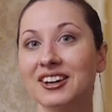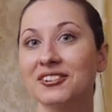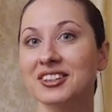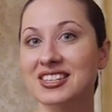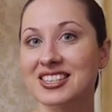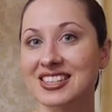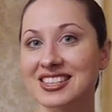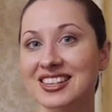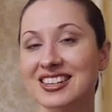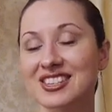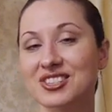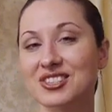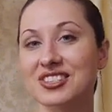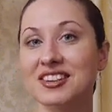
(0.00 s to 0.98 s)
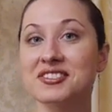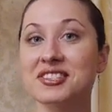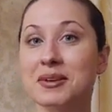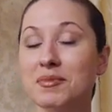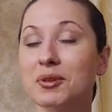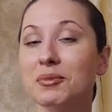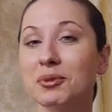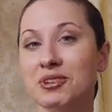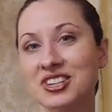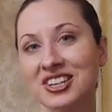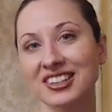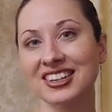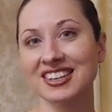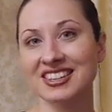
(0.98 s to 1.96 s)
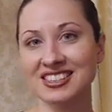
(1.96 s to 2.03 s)
У нас осталось совсем
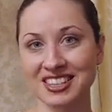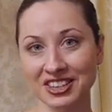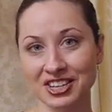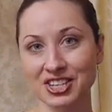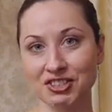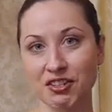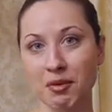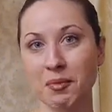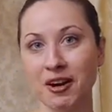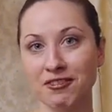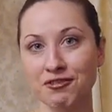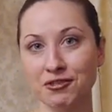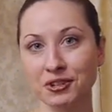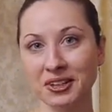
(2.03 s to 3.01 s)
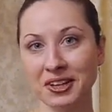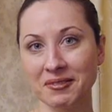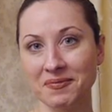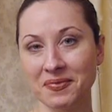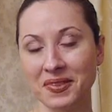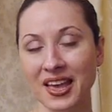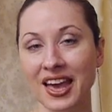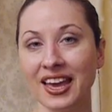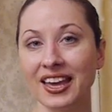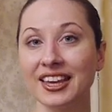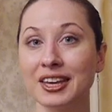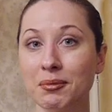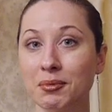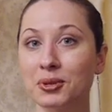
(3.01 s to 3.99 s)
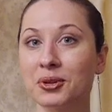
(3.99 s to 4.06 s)
немножко до конца нашего марафона, и
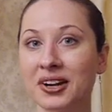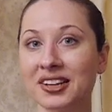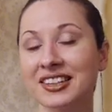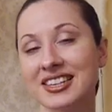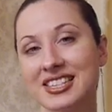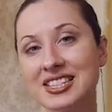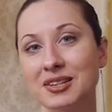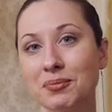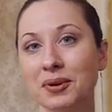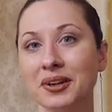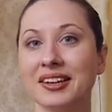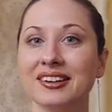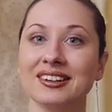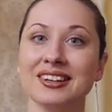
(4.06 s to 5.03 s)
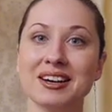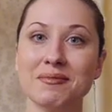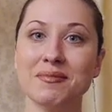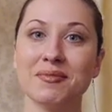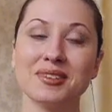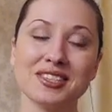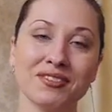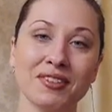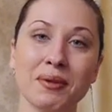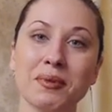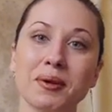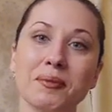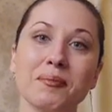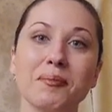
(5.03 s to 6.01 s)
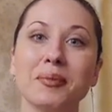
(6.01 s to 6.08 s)
я буду рада, если мы с
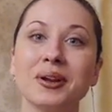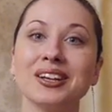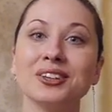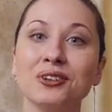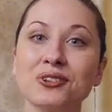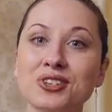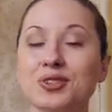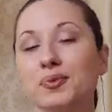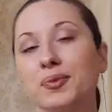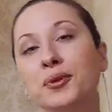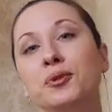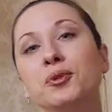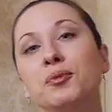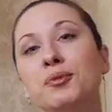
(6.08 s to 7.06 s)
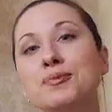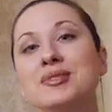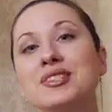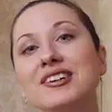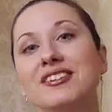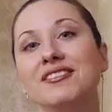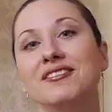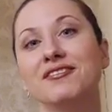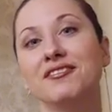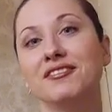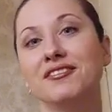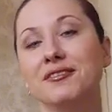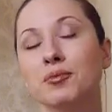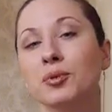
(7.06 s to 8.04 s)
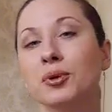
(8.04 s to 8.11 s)
вами продолжим и углубимся
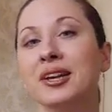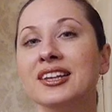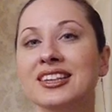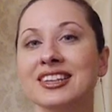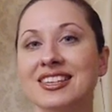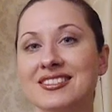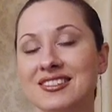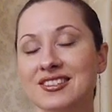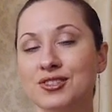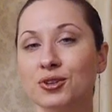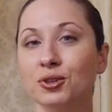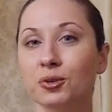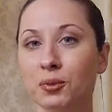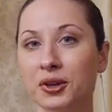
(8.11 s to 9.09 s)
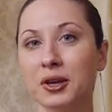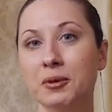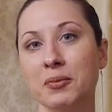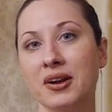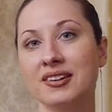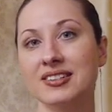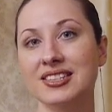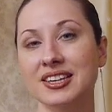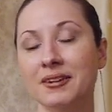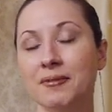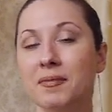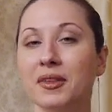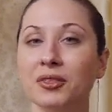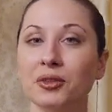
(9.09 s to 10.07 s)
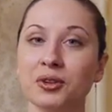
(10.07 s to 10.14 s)
в более такие, знаете, глубокие практики
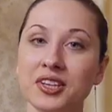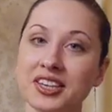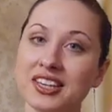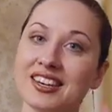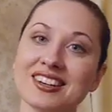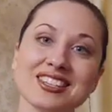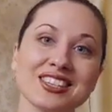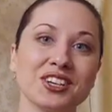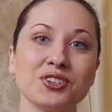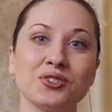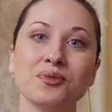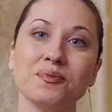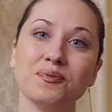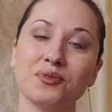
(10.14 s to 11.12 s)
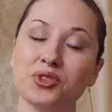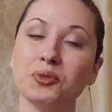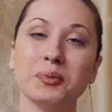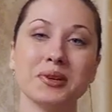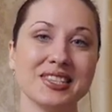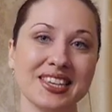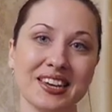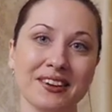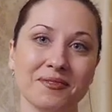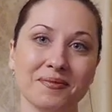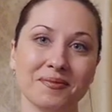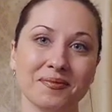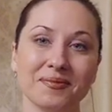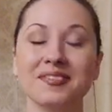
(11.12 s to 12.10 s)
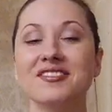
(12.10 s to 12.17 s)
но о них я расскажу чуть позднее.
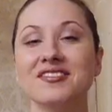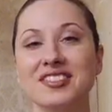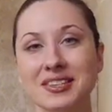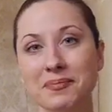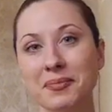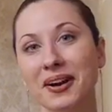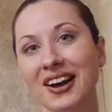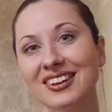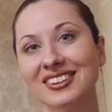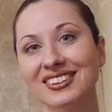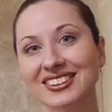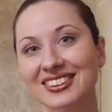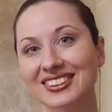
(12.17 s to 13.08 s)
Всем пока!